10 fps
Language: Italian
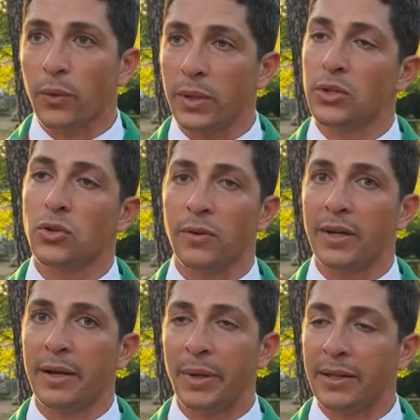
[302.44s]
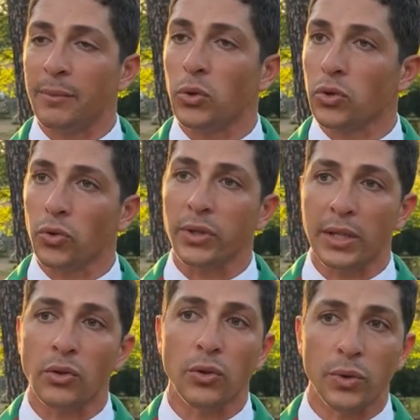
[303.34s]
e quindi sono veramente molto
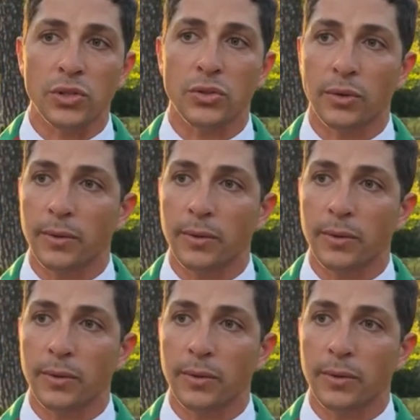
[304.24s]
contento di questo.